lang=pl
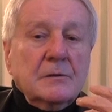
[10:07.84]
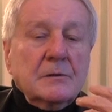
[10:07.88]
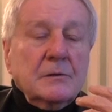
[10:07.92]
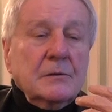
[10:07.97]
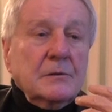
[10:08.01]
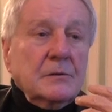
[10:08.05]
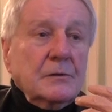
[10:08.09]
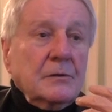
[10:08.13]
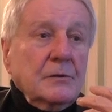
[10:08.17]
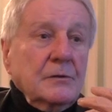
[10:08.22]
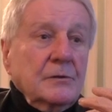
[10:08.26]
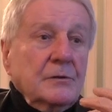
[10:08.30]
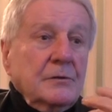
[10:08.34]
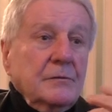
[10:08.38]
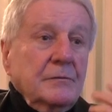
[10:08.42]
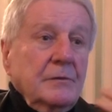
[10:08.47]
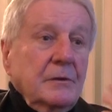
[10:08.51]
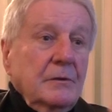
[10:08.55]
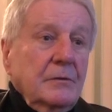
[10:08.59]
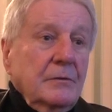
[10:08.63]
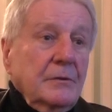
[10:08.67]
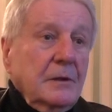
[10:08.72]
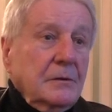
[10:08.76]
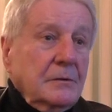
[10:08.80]
e, skończyły
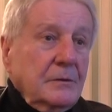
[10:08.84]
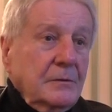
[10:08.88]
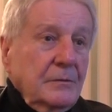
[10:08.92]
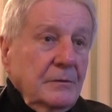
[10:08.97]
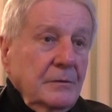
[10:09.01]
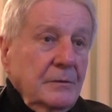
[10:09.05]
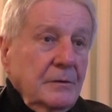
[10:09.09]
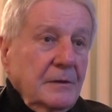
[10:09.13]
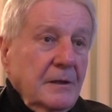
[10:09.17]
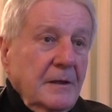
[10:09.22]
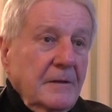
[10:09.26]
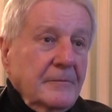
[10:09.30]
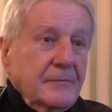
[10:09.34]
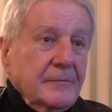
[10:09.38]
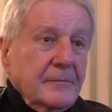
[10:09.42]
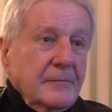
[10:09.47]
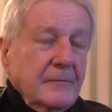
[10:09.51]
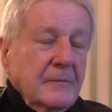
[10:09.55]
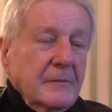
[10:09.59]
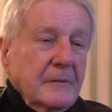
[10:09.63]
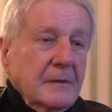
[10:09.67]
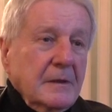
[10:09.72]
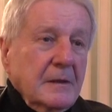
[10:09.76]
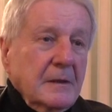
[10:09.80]
drugie studia
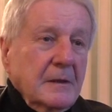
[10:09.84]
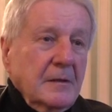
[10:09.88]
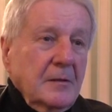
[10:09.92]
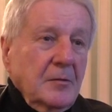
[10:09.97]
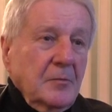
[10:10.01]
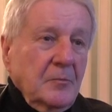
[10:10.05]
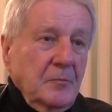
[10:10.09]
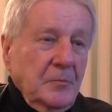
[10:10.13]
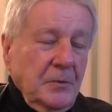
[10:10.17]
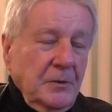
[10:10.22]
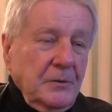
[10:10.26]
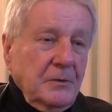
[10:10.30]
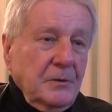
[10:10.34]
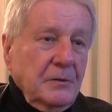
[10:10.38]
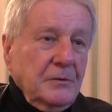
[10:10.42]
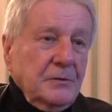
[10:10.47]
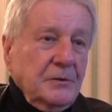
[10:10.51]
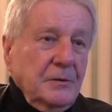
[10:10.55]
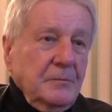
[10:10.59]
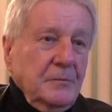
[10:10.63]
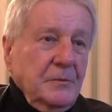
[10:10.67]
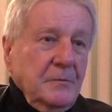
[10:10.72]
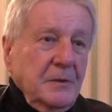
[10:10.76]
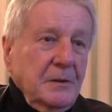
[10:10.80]
po to,
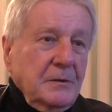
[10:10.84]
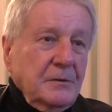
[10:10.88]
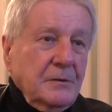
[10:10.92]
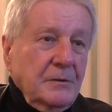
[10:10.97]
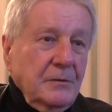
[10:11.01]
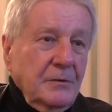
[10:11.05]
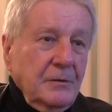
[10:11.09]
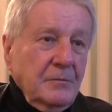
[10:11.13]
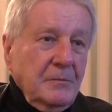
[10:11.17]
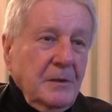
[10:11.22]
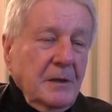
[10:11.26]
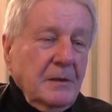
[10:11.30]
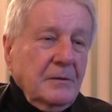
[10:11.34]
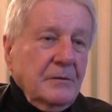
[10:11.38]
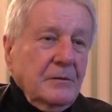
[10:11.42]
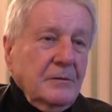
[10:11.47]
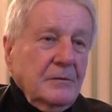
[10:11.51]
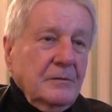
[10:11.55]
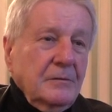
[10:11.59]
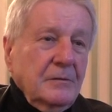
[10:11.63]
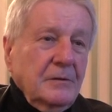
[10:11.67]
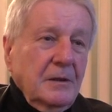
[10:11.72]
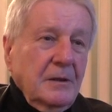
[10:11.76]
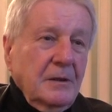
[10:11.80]
żeby mieć
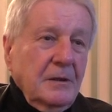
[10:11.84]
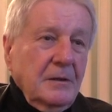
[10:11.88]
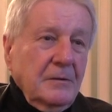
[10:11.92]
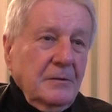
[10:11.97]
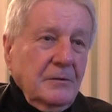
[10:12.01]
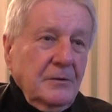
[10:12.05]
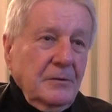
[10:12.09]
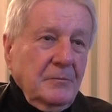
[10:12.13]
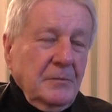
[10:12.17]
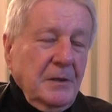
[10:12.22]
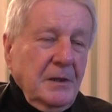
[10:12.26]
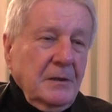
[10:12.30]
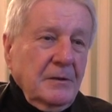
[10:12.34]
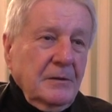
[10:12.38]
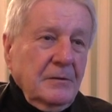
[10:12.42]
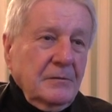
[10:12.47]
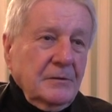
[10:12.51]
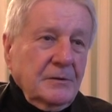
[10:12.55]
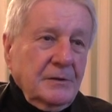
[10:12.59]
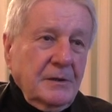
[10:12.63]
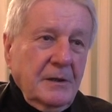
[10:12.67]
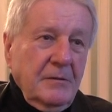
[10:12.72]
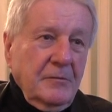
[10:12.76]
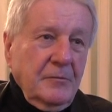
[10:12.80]
normalną, normalną
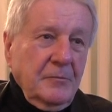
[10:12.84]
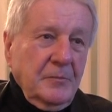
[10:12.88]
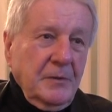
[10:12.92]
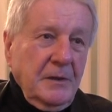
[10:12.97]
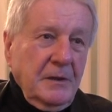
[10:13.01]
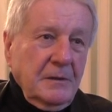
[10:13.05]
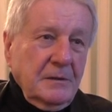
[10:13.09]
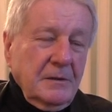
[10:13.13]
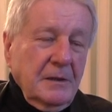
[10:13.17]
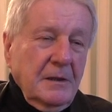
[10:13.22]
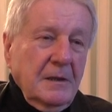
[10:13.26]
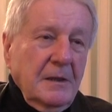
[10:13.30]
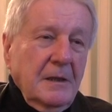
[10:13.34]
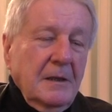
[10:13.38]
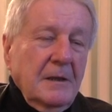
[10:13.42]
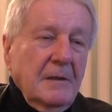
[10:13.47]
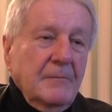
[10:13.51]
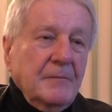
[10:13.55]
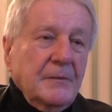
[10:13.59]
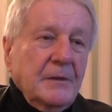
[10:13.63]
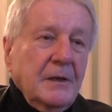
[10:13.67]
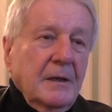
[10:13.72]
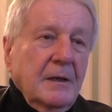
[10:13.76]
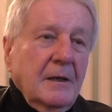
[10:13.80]
stałą pracę.
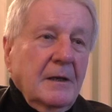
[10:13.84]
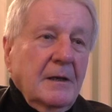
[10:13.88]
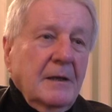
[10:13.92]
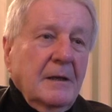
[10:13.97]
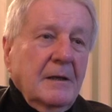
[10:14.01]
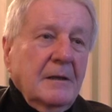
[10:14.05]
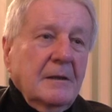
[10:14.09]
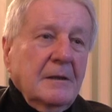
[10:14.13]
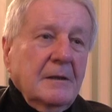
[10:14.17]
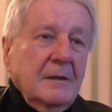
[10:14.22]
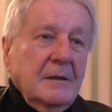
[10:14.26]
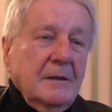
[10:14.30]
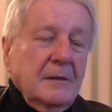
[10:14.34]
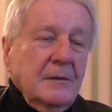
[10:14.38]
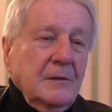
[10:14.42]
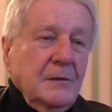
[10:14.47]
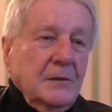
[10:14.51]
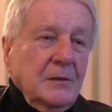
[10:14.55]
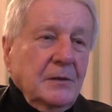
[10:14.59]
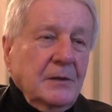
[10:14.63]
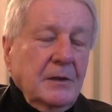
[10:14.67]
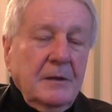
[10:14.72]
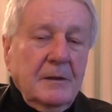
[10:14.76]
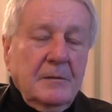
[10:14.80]
Ta,
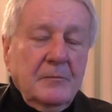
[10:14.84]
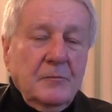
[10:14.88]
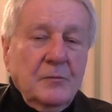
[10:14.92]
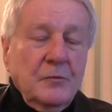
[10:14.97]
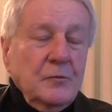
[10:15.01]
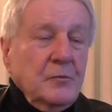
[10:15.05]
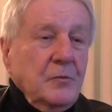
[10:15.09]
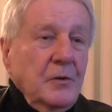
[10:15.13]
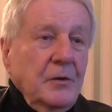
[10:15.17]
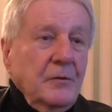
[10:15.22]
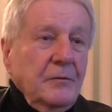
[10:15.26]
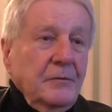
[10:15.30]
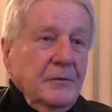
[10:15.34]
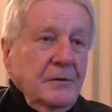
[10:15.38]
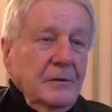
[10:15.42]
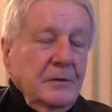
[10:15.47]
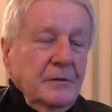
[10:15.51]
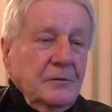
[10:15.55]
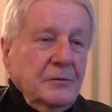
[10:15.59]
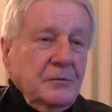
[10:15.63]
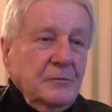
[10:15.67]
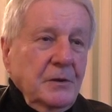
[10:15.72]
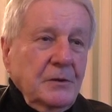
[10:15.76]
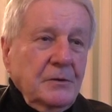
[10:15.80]
te umowy
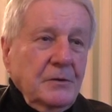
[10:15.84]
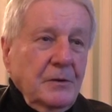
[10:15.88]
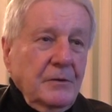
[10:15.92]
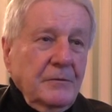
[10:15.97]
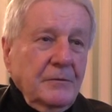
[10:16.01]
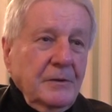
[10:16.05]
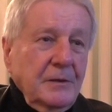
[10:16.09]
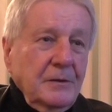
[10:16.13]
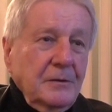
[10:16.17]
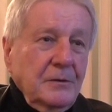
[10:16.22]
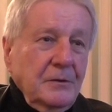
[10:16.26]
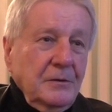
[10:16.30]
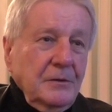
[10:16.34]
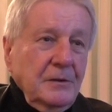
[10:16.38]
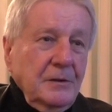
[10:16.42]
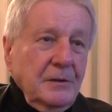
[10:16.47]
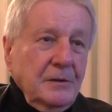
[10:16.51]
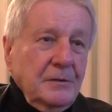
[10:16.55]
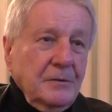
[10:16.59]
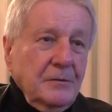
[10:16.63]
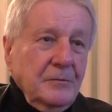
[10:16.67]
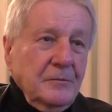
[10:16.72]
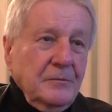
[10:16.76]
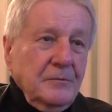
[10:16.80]
śmieciowe to nie
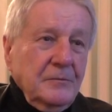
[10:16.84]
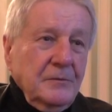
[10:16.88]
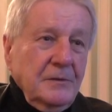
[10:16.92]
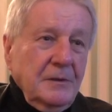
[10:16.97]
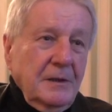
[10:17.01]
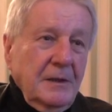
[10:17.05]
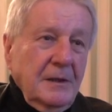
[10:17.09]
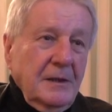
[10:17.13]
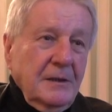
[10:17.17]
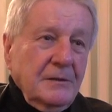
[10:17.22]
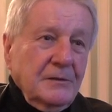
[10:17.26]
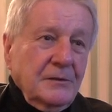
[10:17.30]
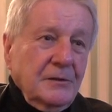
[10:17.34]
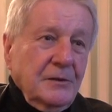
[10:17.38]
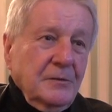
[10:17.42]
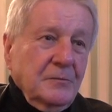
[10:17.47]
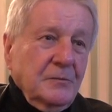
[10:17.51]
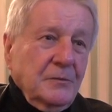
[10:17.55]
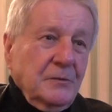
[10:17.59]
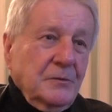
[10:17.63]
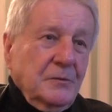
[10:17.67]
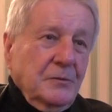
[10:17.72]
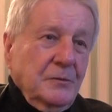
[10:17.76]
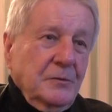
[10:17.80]
są
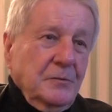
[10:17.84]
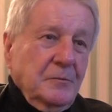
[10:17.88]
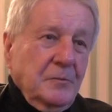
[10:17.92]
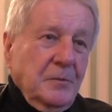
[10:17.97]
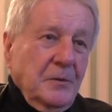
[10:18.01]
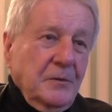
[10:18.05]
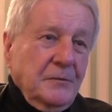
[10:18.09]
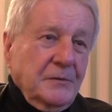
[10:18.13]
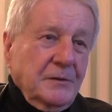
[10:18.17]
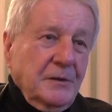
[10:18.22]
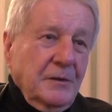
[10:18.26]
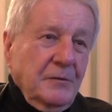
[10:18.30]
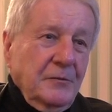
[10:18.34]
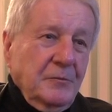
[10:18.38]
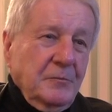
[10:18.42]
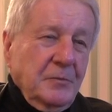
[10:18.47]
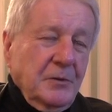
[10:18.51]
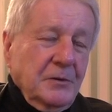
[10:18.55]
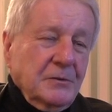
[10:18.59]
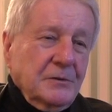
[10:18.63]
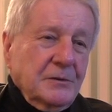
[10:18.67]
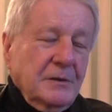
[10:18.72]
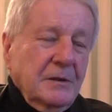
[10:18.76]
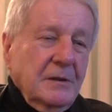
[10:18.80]
wynalazkiem, który powstał w
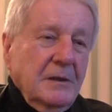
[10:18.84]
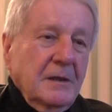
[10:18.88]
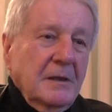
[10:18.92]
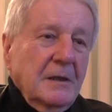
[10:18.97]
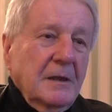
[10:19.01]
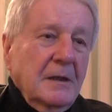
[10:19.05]
Polsce,